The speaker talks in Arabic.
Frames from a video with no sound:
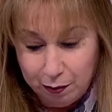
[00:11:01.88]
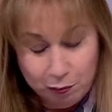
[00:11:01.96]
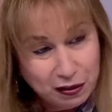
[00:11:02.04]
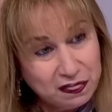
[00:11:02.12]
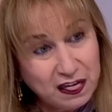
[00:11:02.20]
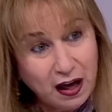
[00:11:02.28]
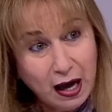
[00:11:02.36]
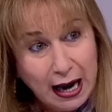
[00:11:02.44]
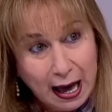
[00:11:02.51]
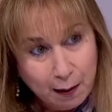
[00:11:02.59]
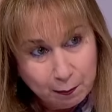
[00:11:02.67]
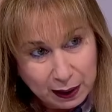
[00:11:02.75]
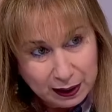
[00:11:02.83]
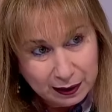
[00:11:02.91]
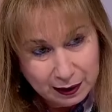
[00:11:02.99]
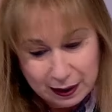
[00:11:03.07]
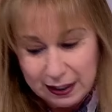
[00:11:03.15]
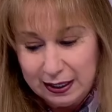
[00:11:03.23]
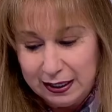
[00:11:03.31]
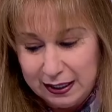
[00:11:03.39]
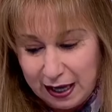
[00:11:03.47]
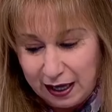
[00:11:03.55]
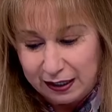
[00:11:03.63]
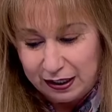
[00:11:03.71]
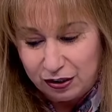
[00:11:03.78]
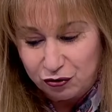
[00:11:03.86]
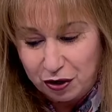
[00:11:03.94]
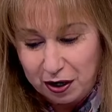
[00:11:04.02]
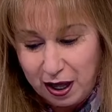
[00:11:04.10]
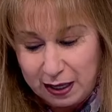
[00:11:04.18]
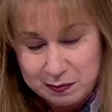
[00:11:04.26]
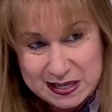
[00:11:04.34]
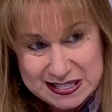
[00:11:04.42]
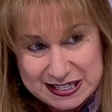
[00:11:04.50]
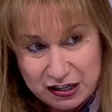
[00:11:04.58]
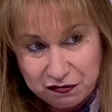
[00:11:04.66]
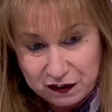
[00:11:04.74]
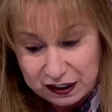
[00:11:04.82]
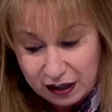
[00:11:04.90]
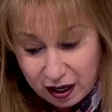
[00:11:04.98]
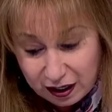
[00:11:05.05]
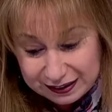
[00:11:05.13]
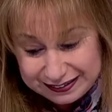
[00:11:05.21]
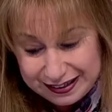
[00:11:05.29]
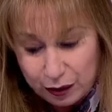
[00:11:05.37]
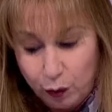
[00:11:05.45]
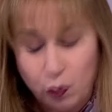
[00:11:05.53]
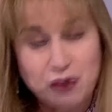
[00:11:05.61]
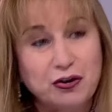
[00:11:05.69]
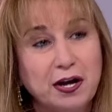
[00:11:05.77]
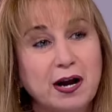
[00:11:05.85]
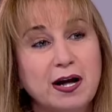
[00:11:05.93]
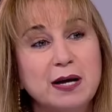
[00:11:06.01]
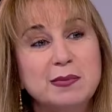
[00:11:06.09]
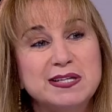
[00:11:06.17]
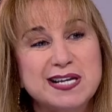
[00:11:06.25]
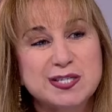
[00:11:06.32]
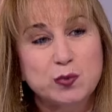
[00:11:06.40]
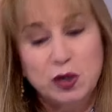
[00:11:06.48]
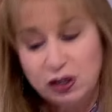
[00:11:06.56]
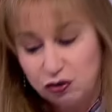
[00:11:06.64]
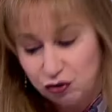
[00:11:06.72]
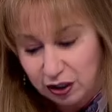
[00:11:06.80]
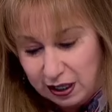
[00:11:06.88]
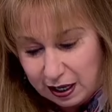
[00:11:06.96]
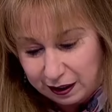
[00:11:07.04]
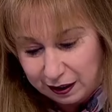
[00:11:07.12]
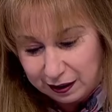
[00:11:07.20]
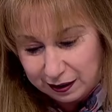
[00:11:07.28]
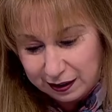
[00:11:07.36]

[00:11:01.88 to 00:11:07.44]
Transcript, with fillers: بالثقة العامة شو يعني؟ يعني جرائم تزييف النقد وجرائم التزوير الجنائي